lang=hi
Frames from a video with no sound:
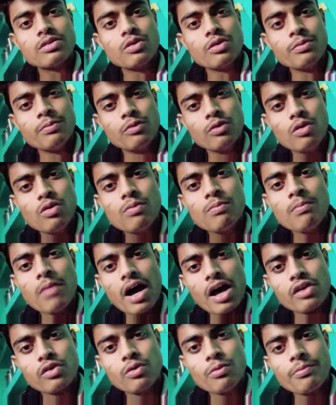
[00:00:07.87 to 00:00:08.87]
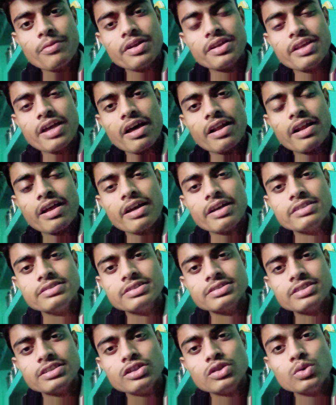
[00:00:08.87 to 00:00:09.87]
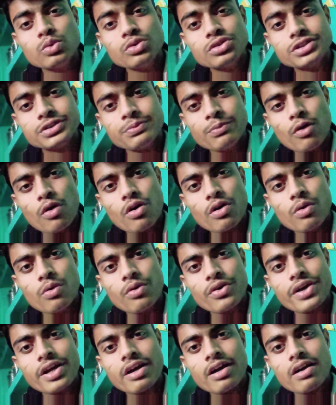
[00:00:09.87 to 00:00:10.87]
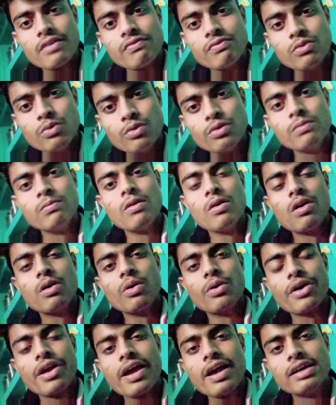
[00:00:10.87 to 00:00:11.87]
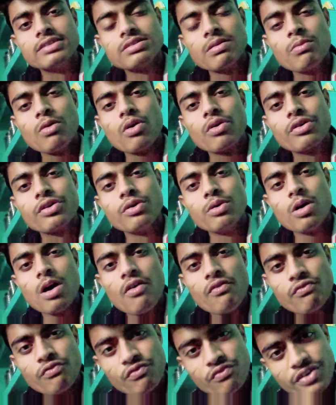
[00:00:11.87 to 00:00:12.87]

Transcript: कोई बाहर घूमने जा रहा है जैसे टूरिस्ट ब्लॉग हो गया फूड ब्लॉग हो गया ऐसा ब्लॉग नहीं होगा